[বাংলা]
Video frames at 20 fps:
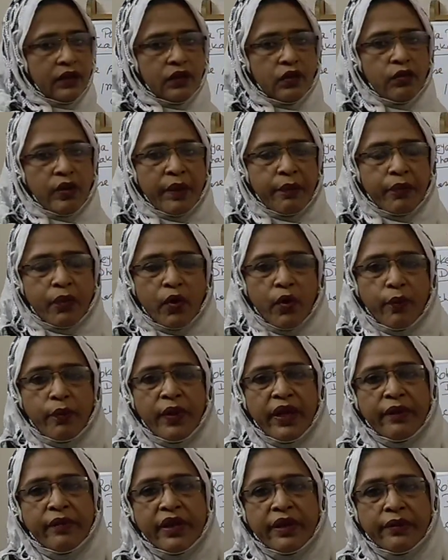তোমার
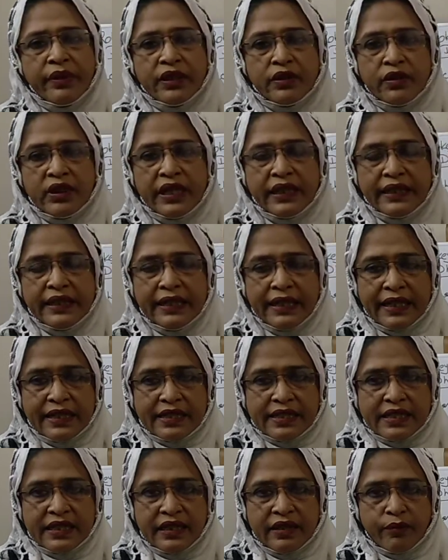প্রবলেমের ভিতরে কি
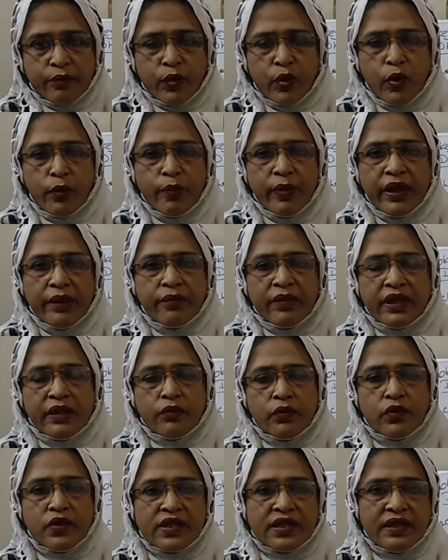আছে প্রবলেমটা
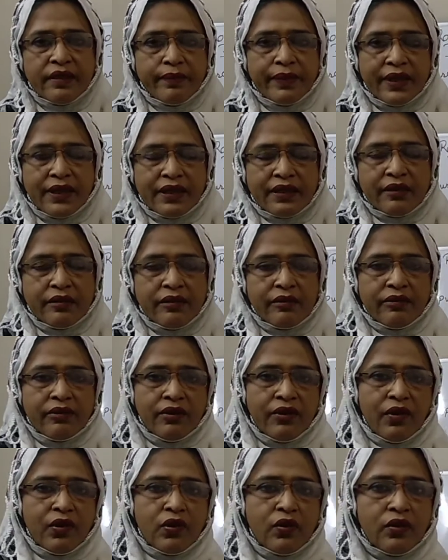বুঝতে পারাটা হলো
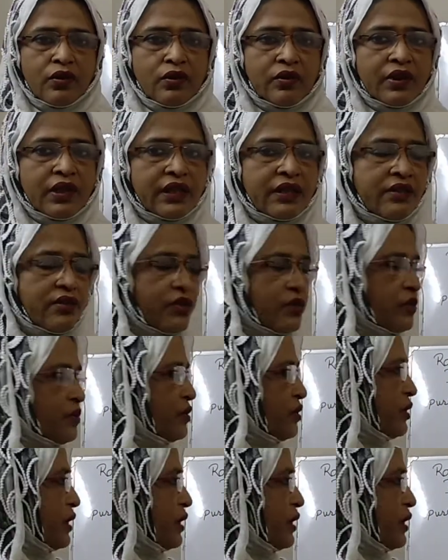অঙ্ক করার জন্য